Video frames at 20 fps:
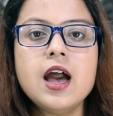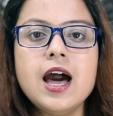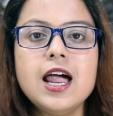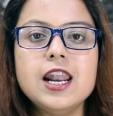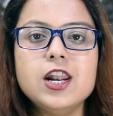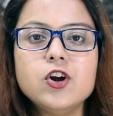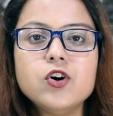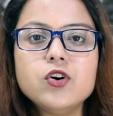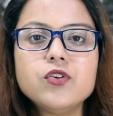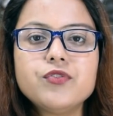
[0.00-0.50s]

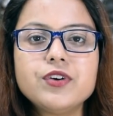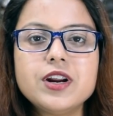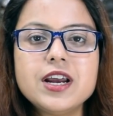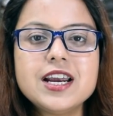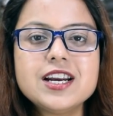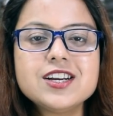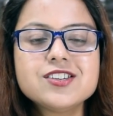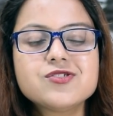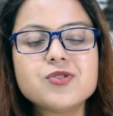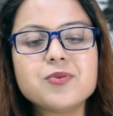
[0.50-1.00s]
হ্যালো
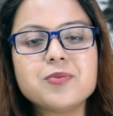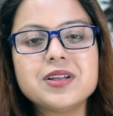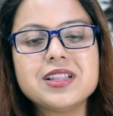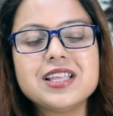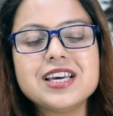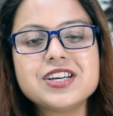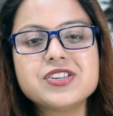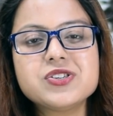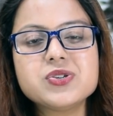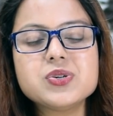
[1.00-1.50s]
ফ্রেন্ডস তোমরা
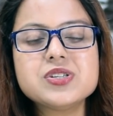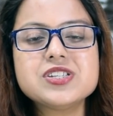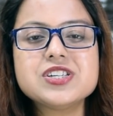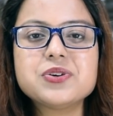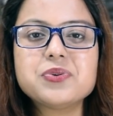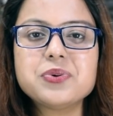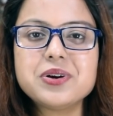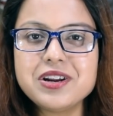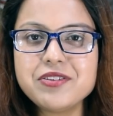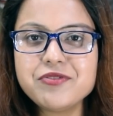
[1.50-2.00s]
দেখছো
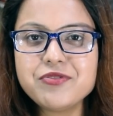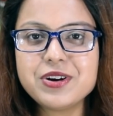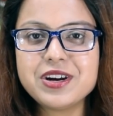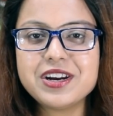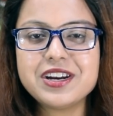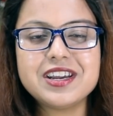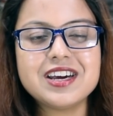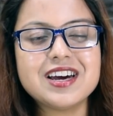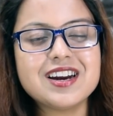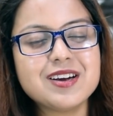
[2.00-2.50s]
চিরকুটিন
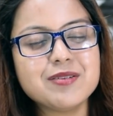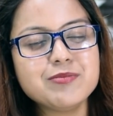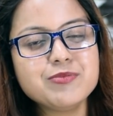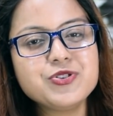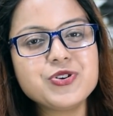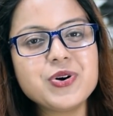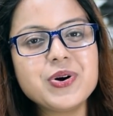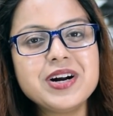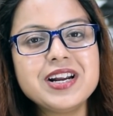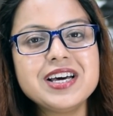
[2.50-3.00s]
ফ্রেডি আর আমি
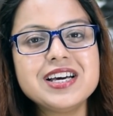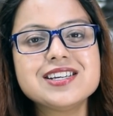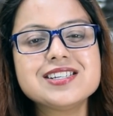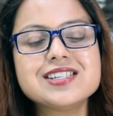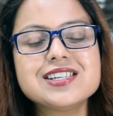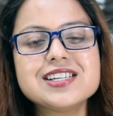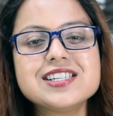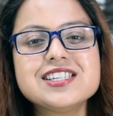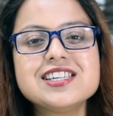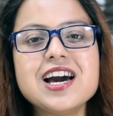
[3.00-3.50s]
স্বর্ণে
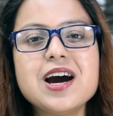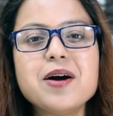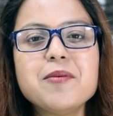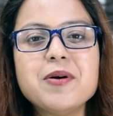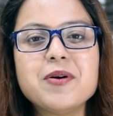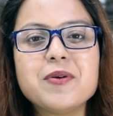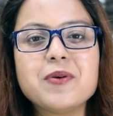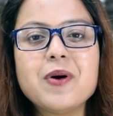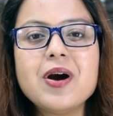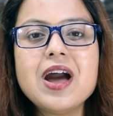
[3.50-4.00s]
এসে গেছি
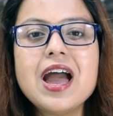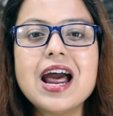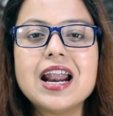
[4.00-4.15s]
আবারও